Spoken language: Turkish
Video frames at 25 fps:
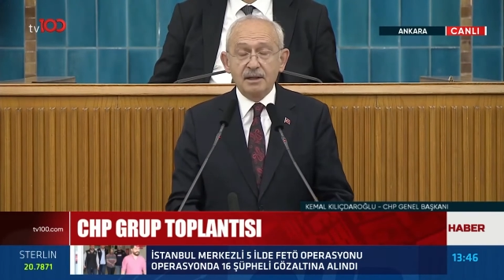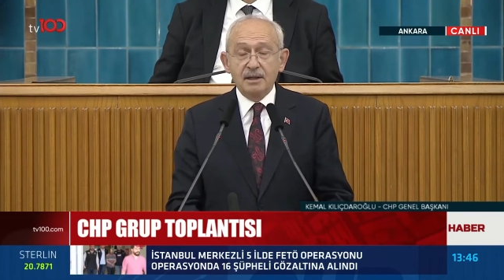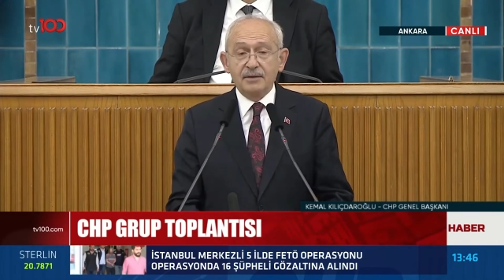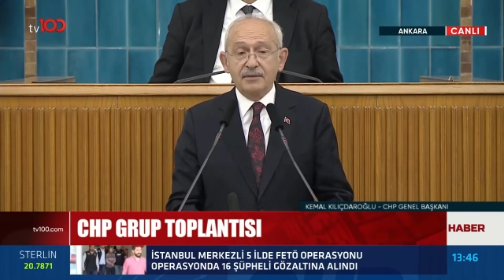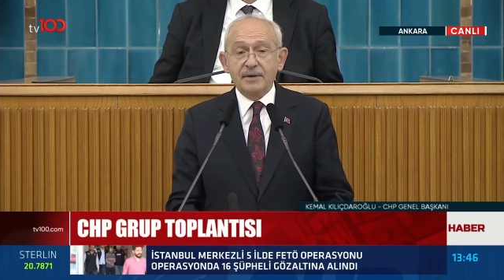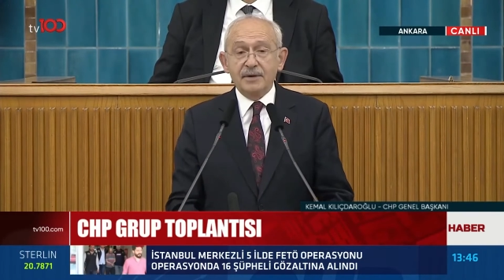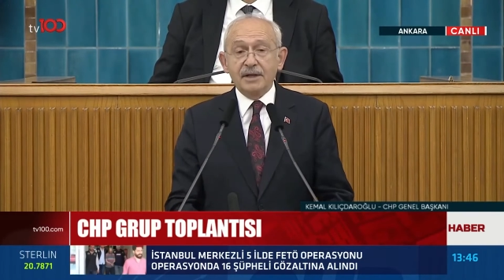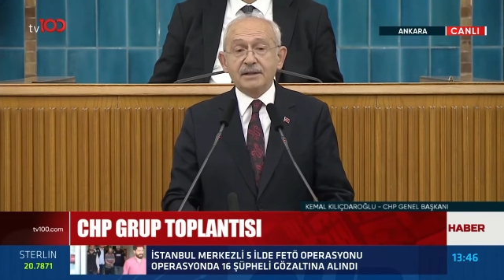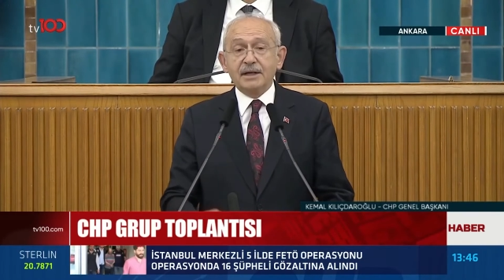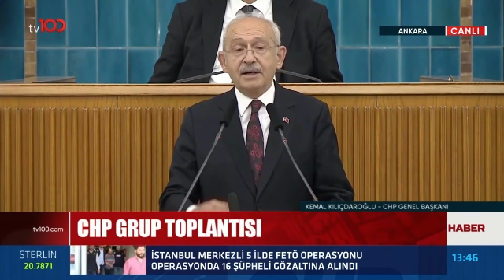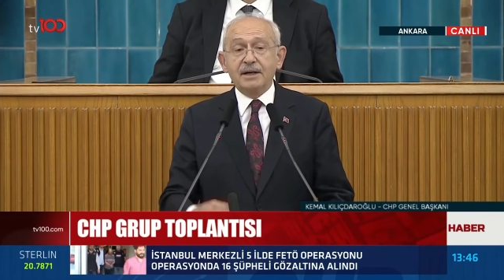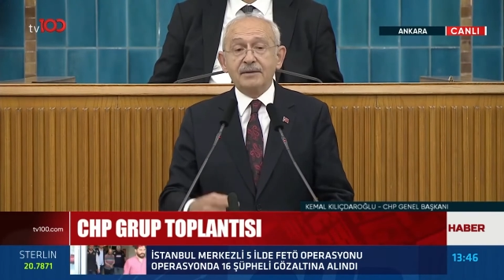
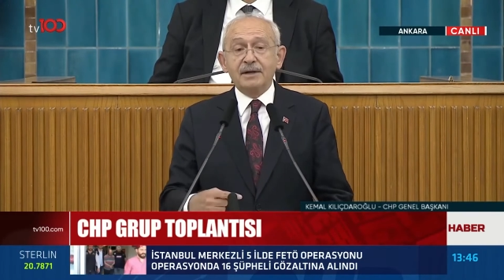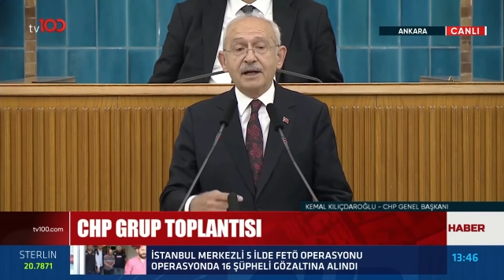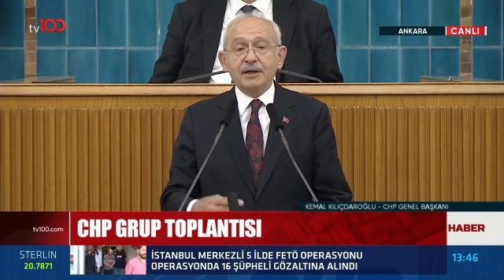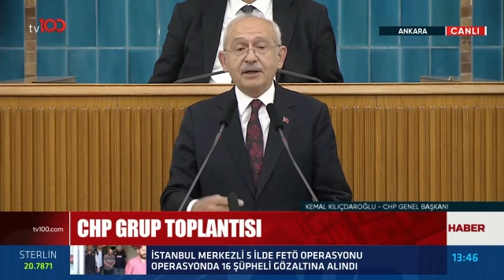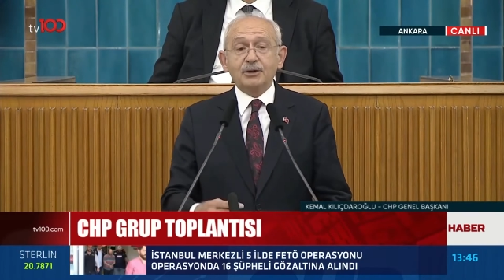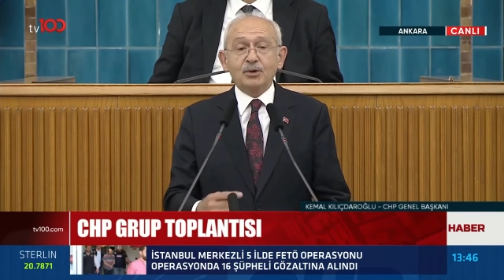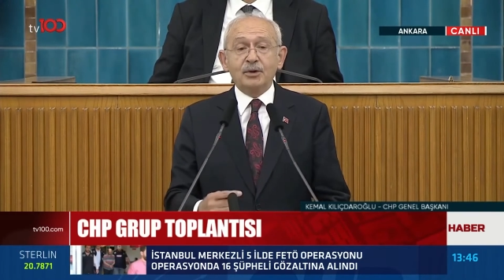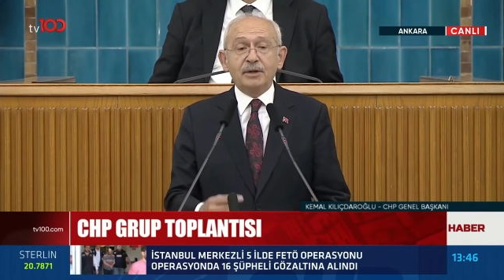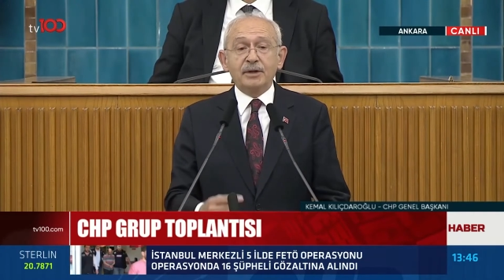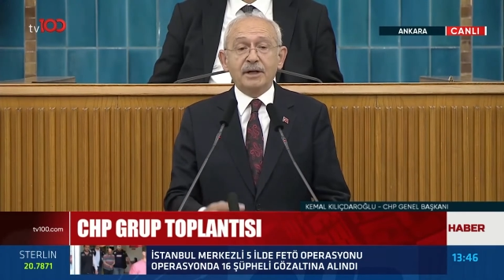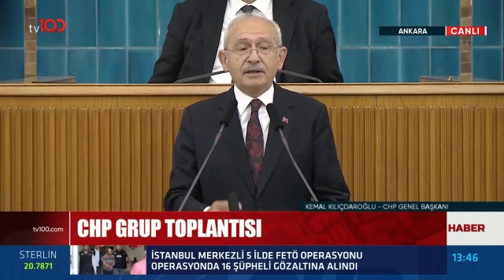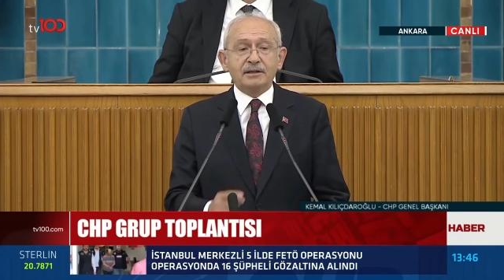Ve
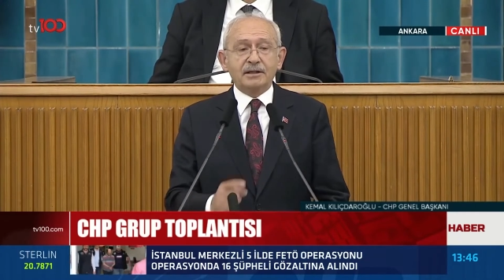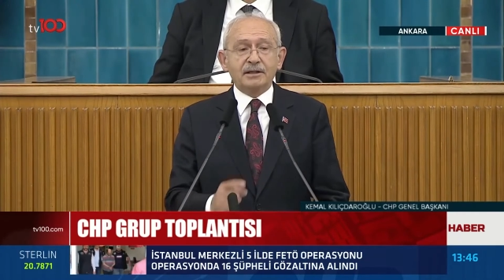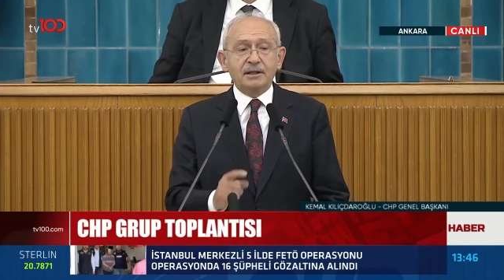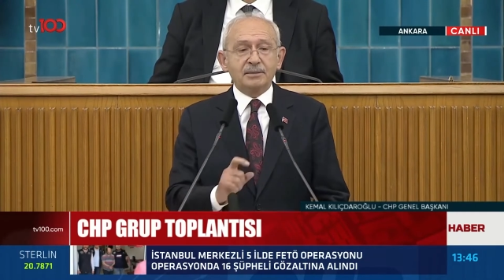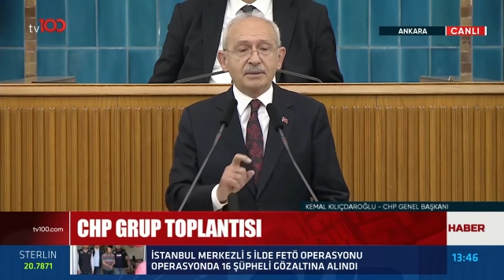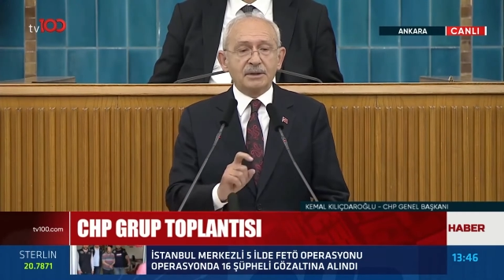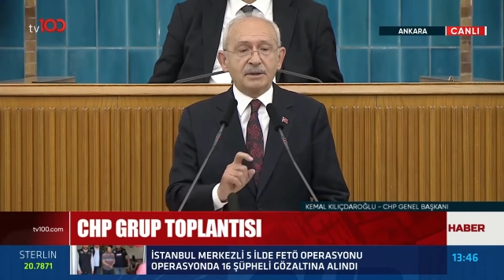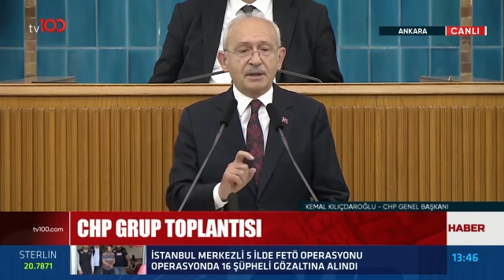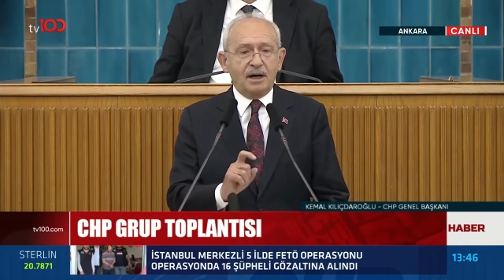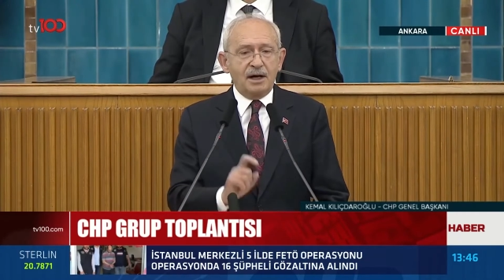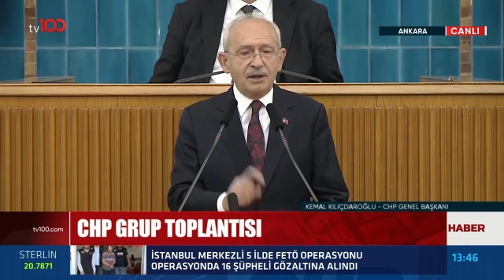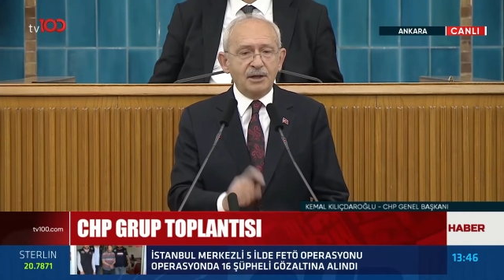devlet
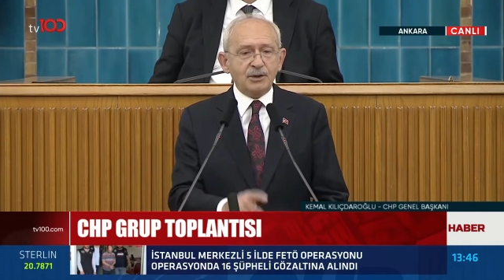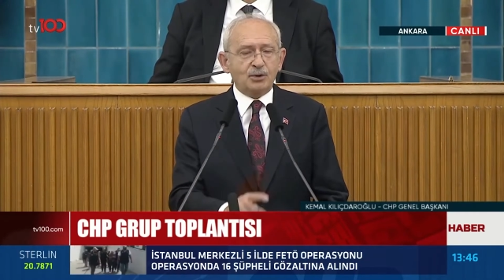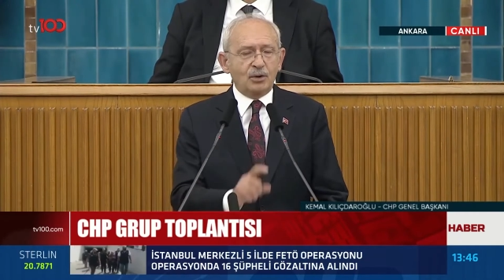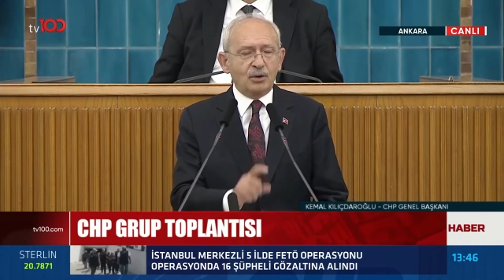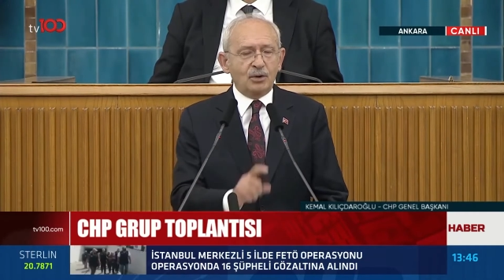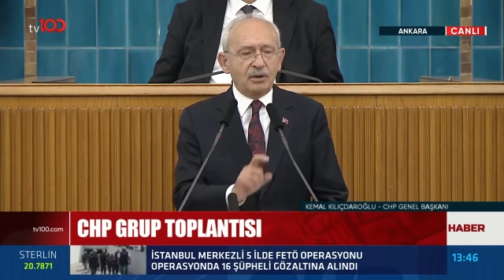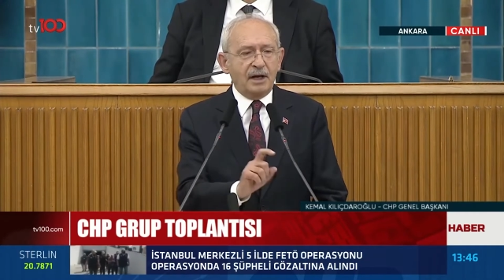yönetiminde asıl